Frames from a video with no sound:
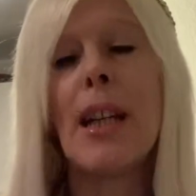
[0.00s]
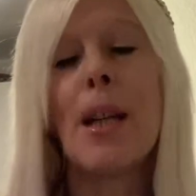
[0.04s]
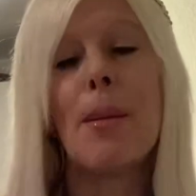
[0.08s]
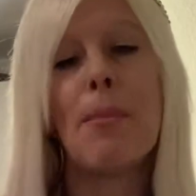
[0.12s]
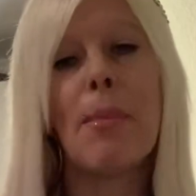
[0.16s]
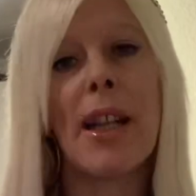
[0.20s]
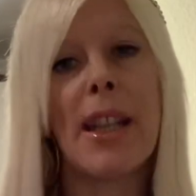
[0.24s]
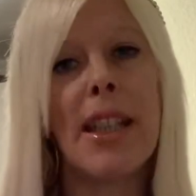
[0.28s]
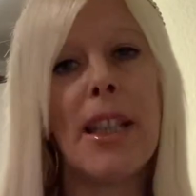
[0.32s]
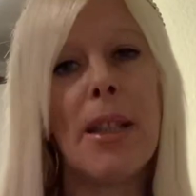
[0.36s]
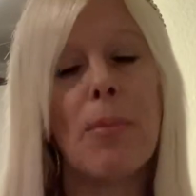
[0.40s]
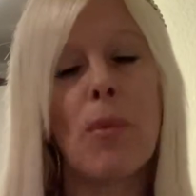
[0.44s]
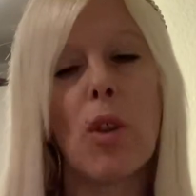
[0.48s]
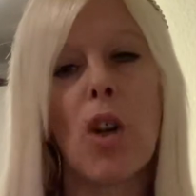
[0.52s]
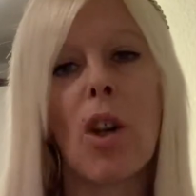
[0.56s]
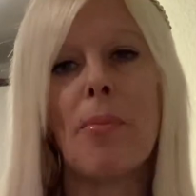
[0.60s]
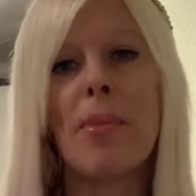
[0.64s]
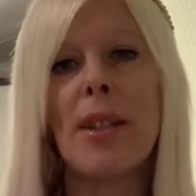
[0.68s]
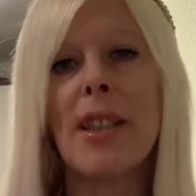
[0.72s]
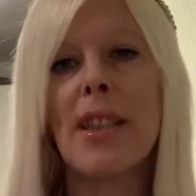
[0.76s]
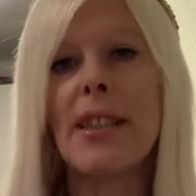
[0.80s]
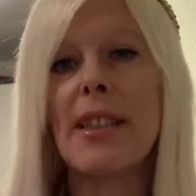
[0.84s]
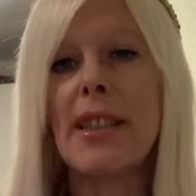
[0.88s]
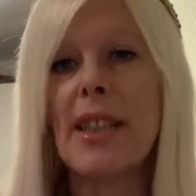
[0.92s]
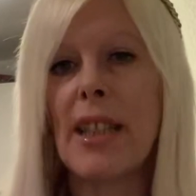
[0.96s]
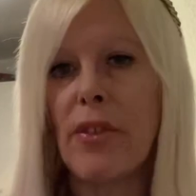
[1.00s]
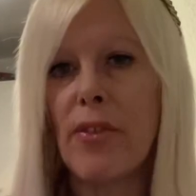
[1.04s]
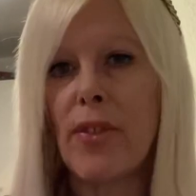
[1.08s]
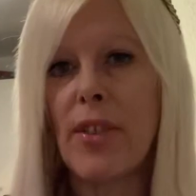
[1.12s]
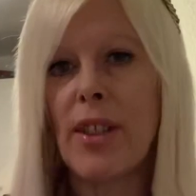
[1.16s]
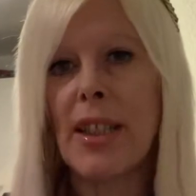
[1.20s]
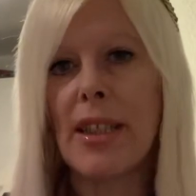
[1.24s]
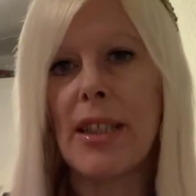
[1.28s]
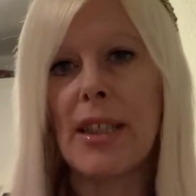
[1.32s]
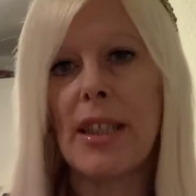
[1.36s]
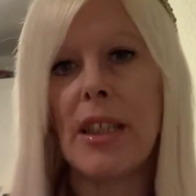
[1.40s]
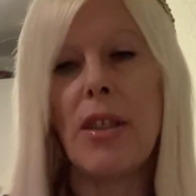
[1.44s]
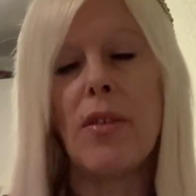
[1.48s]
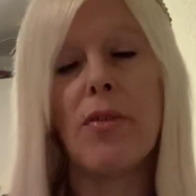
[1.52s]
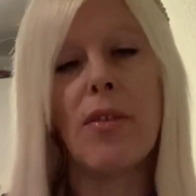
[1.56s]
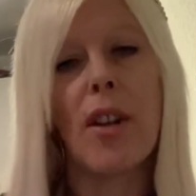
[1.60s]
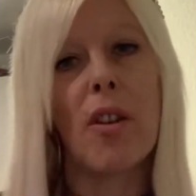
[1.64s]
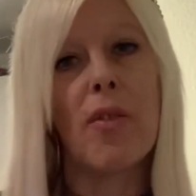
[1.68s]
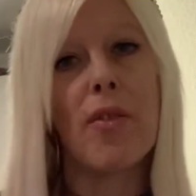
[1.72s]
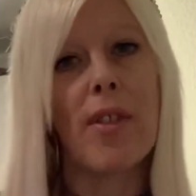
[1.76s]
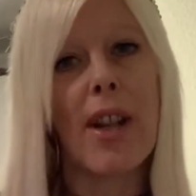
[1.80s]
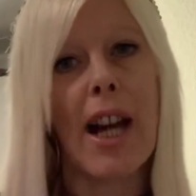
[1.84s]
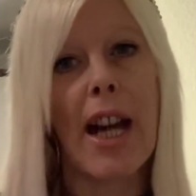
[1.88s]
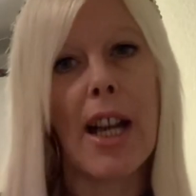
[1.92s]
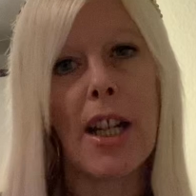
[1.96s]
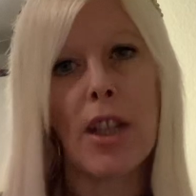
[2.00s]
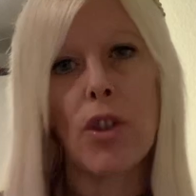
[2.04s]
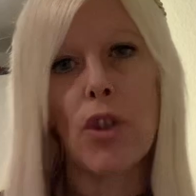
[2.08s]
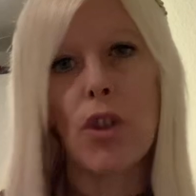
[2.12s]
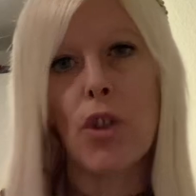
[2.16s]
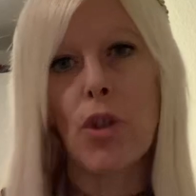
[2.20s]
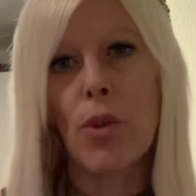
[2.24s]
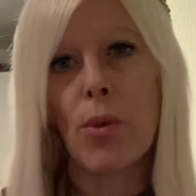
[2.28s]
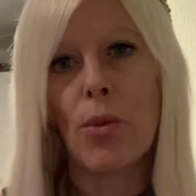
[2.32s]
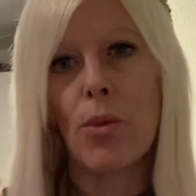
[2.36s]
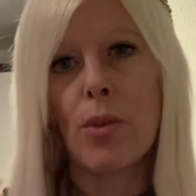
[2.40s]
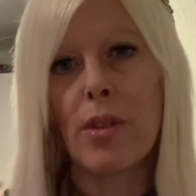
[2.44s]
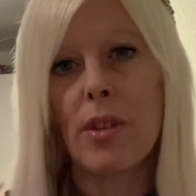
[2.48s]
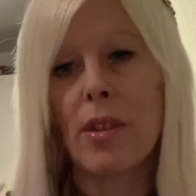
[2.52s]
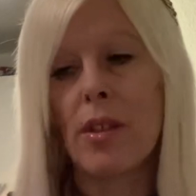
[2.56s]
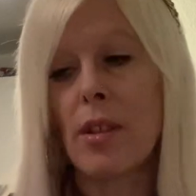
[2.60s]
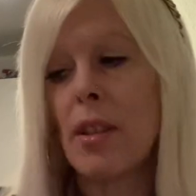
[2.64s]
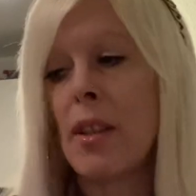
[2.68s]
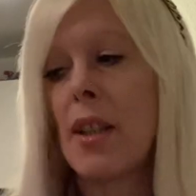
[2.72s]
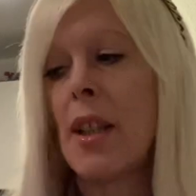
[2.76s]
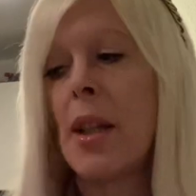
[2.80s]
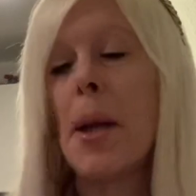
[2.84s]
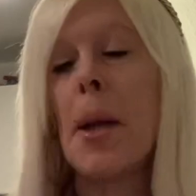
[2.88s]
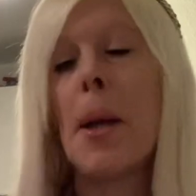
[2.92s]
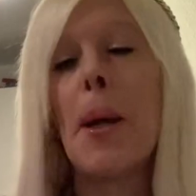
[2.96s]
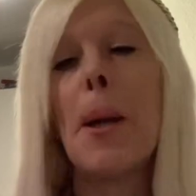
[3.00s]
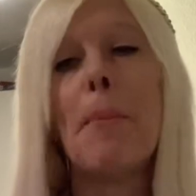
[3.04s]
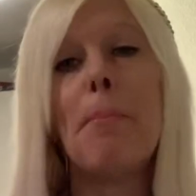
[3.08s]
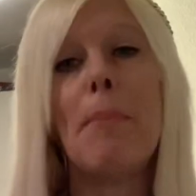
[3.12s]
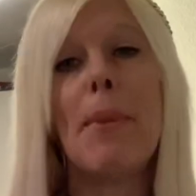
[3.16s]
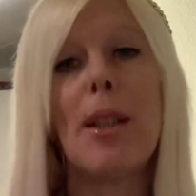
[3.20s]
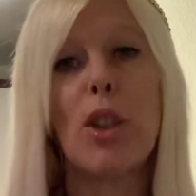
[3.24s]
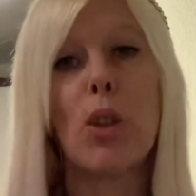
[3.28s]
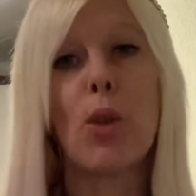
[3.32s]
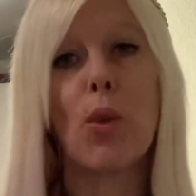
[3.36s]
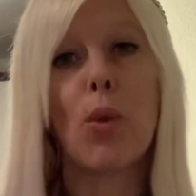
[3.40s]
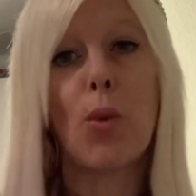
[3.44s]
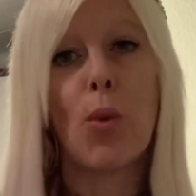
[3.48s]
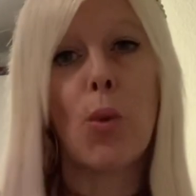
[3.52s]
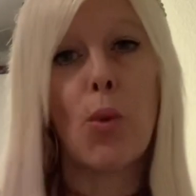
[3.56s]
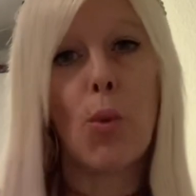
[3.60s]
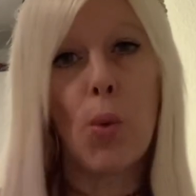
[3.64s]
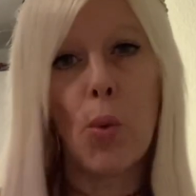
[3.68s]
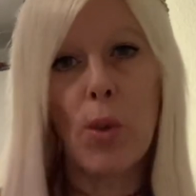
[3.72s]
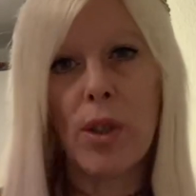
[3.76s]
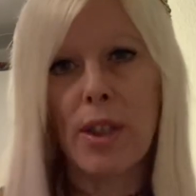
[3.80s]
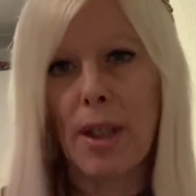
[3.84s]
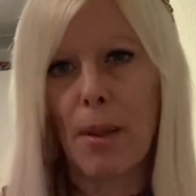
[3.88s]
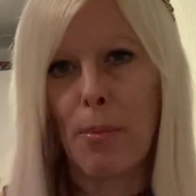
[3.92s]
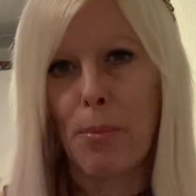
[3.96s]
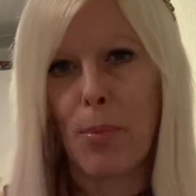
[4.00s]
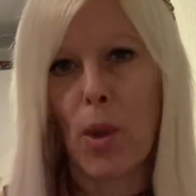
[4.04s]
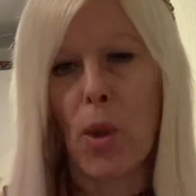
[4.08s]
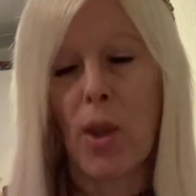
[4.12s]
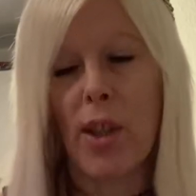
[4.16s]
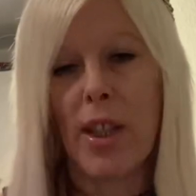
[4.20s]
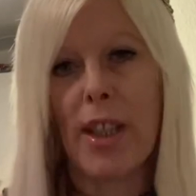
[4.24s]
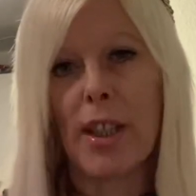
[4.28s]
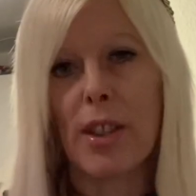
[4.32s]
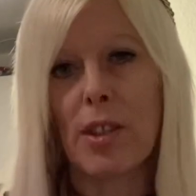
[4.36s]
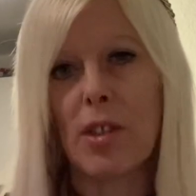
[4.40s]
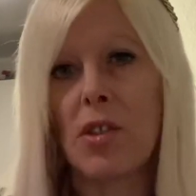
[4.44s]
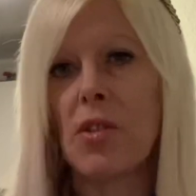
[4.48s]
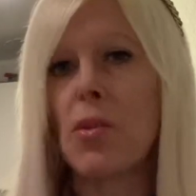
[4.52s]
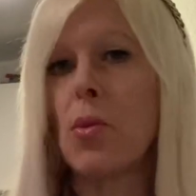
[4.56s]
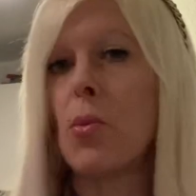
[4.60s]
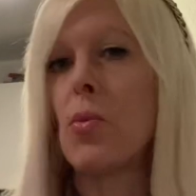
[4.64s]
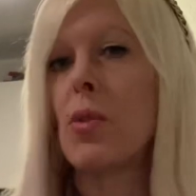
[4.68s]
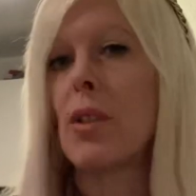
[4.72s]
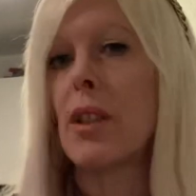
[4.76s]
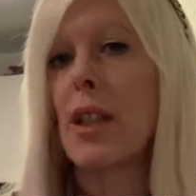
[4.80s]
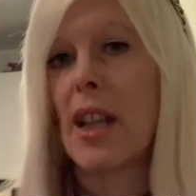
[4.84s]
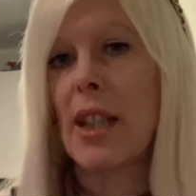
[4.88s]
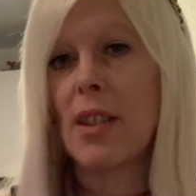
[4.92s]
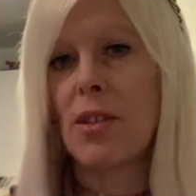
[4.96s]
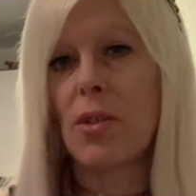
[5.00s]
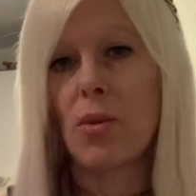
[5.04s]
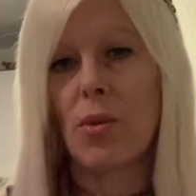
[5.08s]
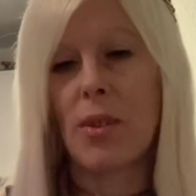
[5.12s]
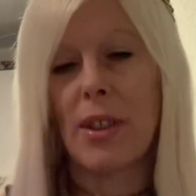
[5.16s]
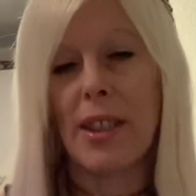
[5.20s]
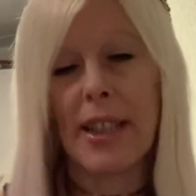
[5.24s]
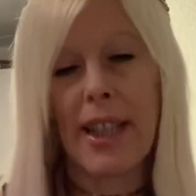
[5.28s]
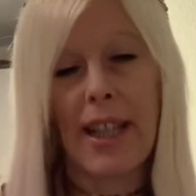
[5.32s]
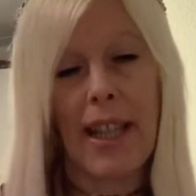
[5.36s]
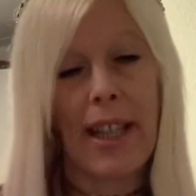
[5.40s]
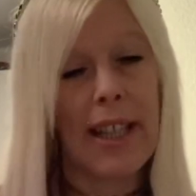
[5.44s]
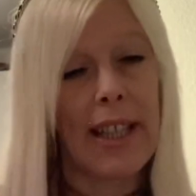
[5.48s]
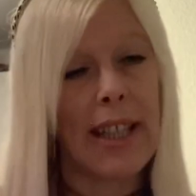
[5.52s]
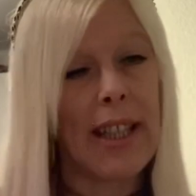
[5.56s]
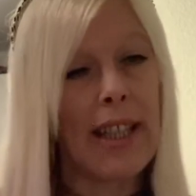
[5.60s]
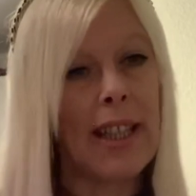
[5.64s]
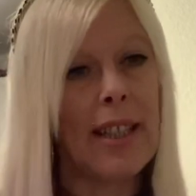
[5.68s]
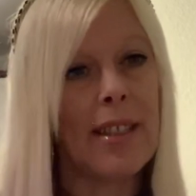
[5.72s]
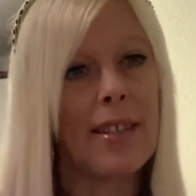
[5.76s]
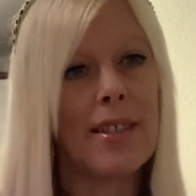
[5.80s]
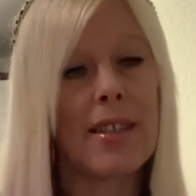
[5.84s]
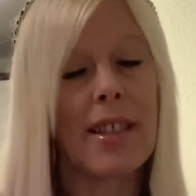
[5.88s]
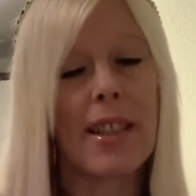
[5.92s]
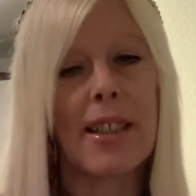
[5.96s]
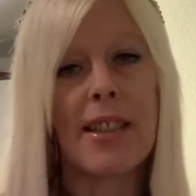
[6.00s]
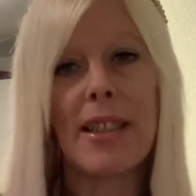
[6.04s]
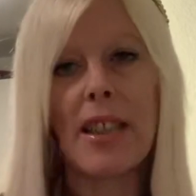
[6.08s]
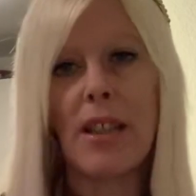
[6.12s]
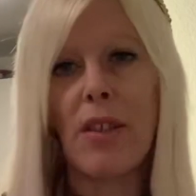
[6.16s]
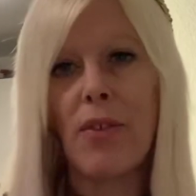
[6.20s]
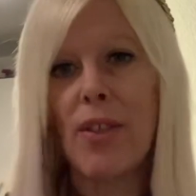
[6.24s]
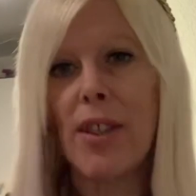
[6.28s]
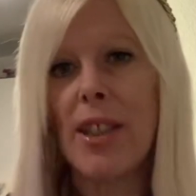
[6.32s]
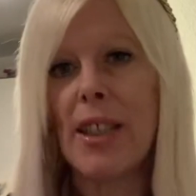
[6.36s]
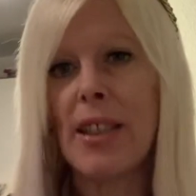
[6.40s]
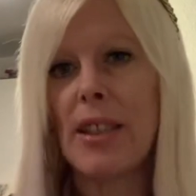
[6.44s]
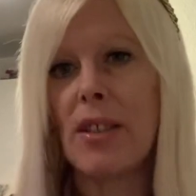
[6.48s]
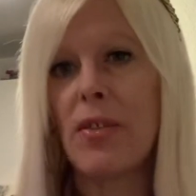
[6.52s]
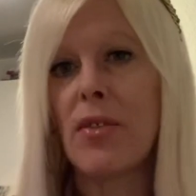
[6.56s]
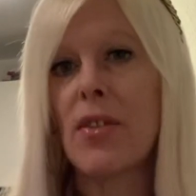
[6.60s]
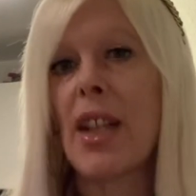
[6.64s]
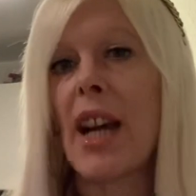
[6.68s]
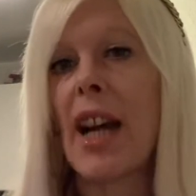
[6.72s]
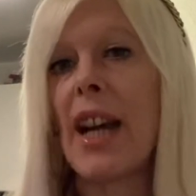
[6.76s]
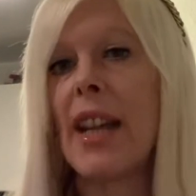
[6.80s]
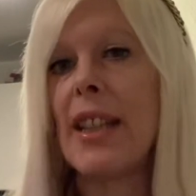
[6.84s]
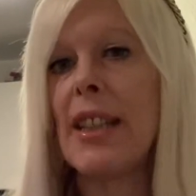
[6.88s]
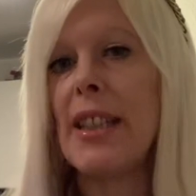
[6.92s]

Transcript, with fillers: Bei ihm komme ich definitiv auf acht Stunden mit guter Projektion. Also er ist definitiv da.